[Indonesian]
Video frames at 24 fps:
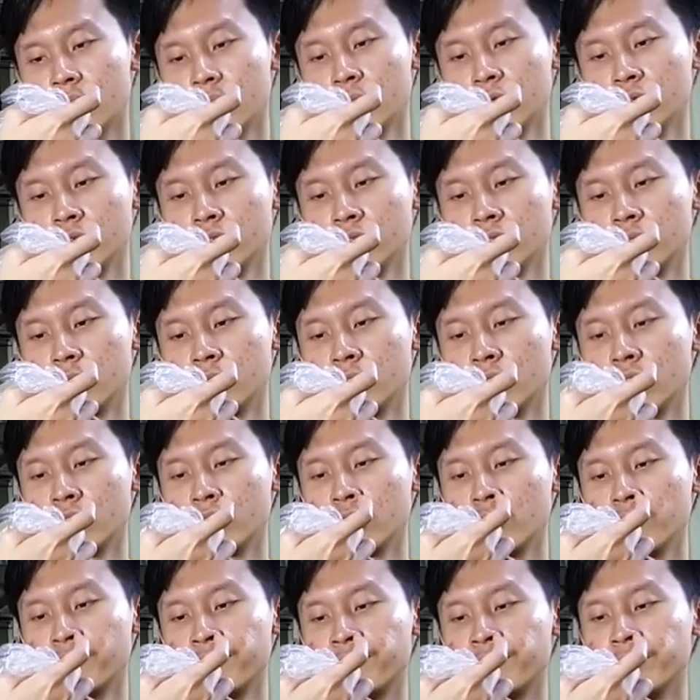Mon
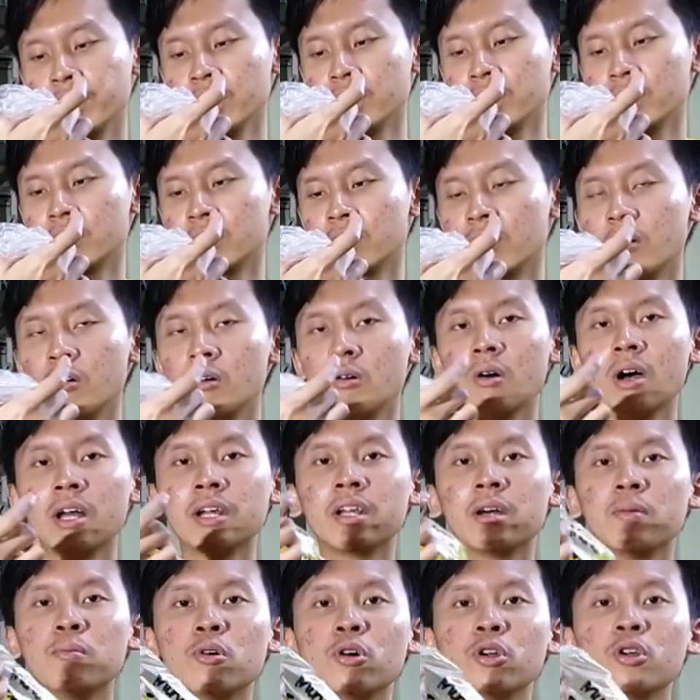mono free oh
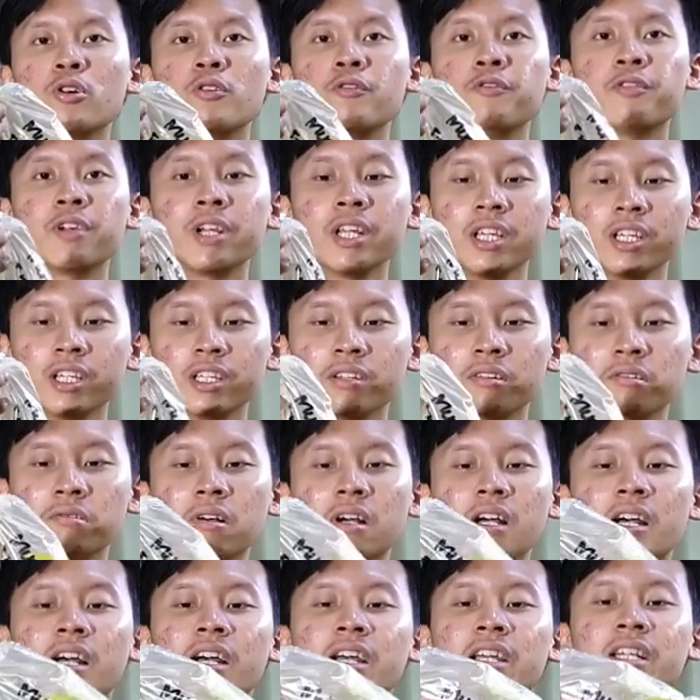ada mono free
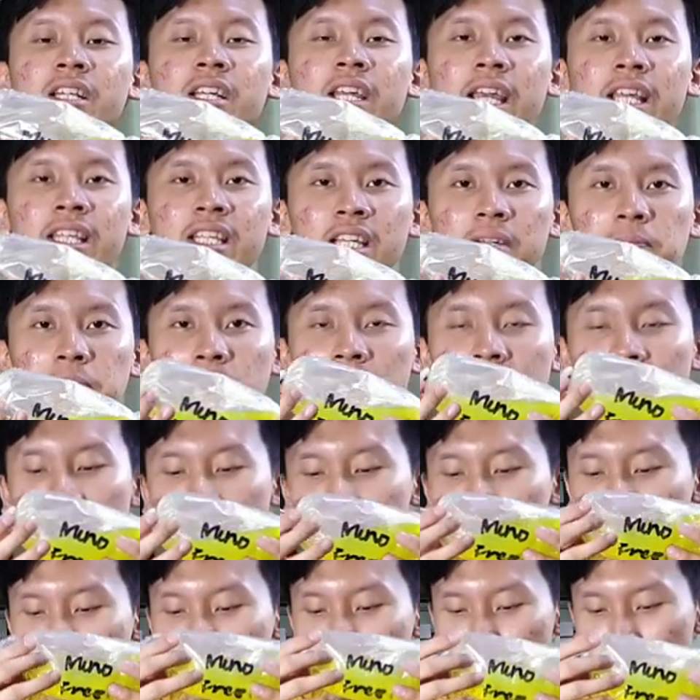wah ini kayaknya
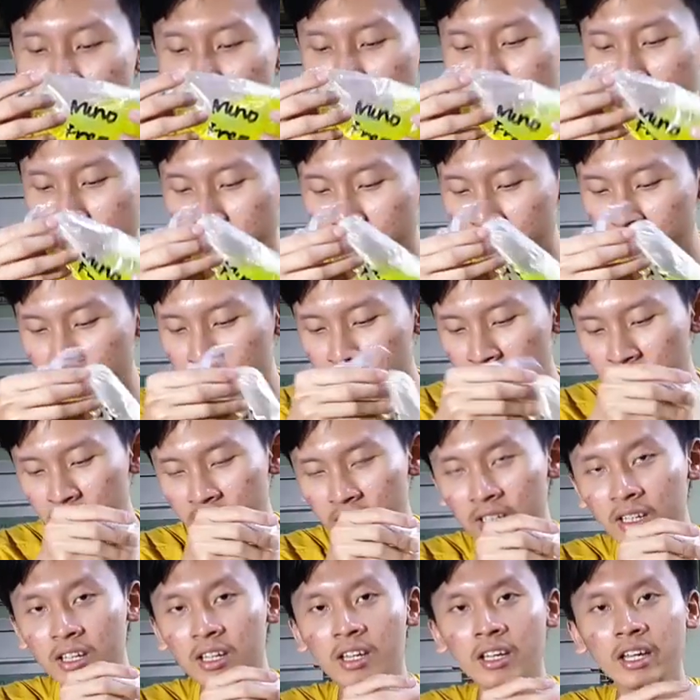gratis mono ya
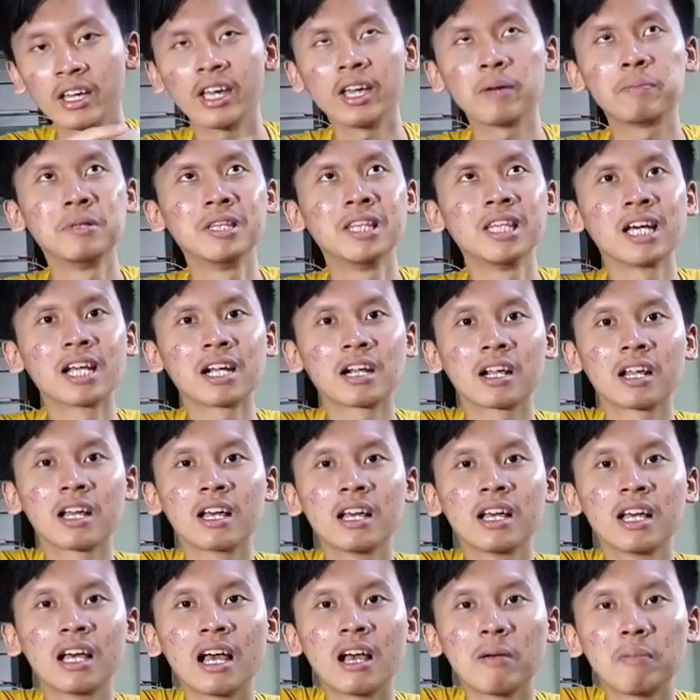eh bentar
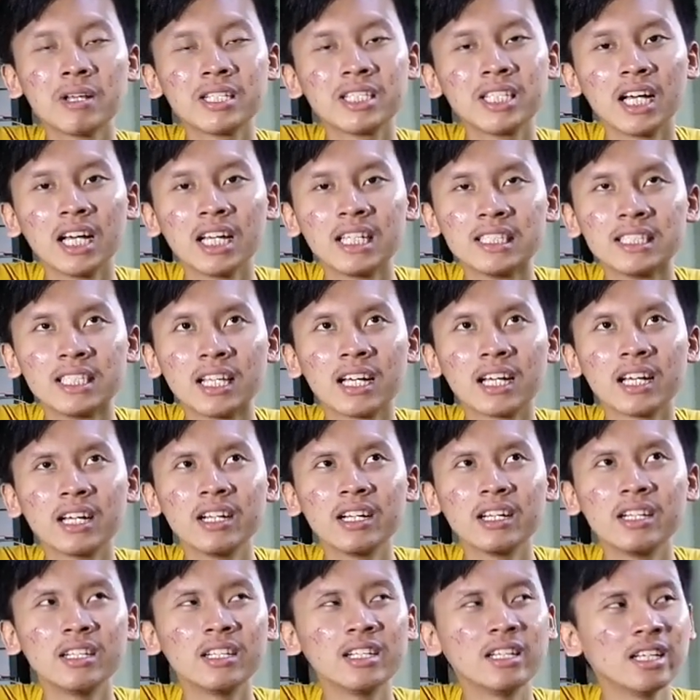apa
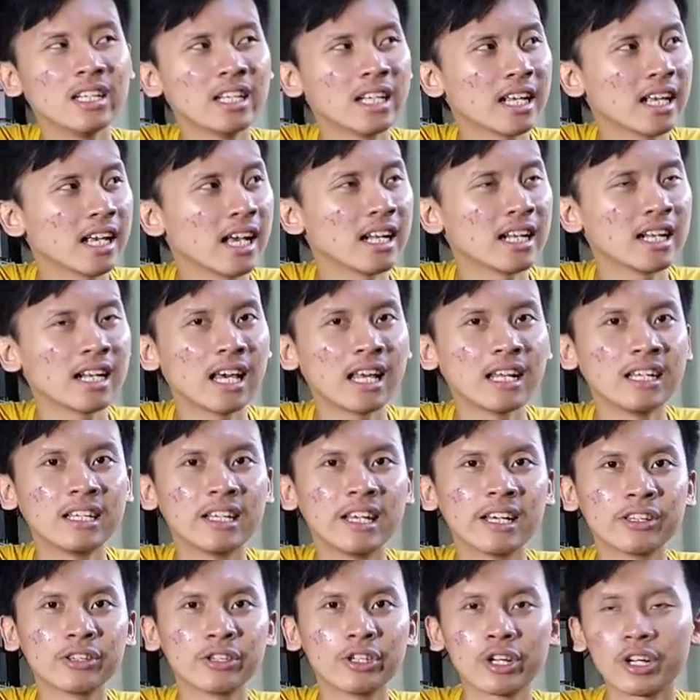jangan-jangan ikan
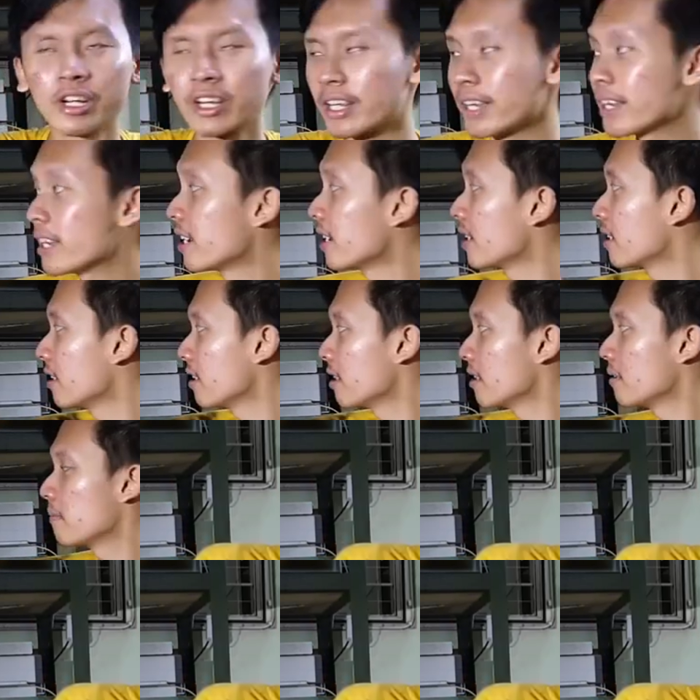aligator yang